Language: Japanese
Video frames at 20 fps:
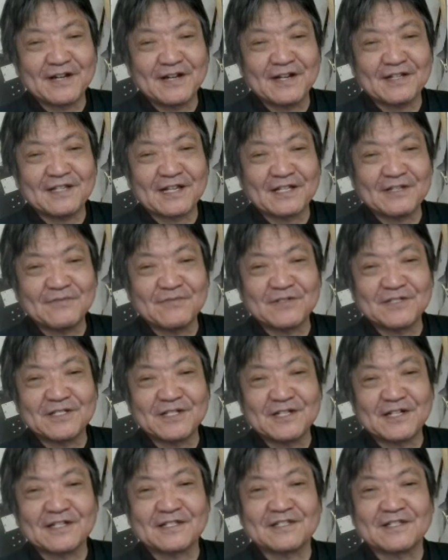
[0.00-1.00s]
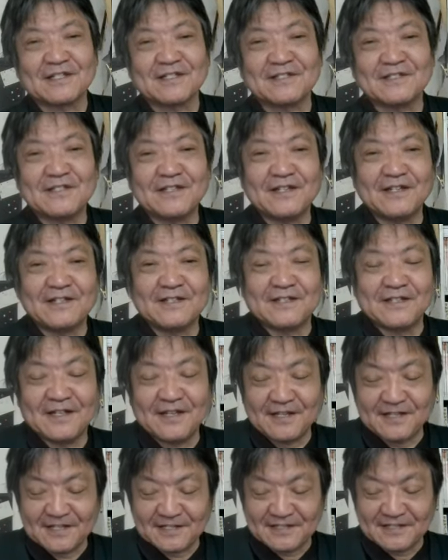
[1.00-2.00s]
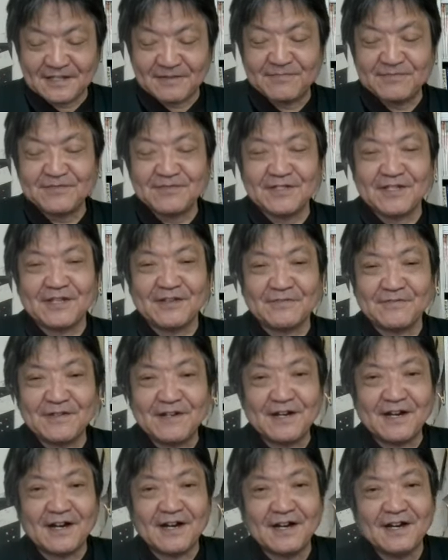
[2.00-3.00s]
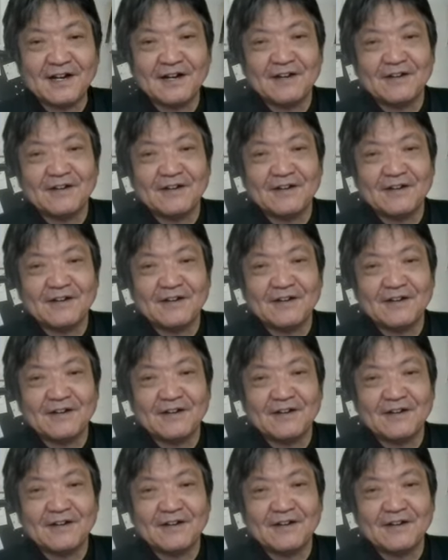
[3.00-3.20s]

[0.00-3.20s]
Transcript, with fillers: が何もしなかったせいでですねプーチンは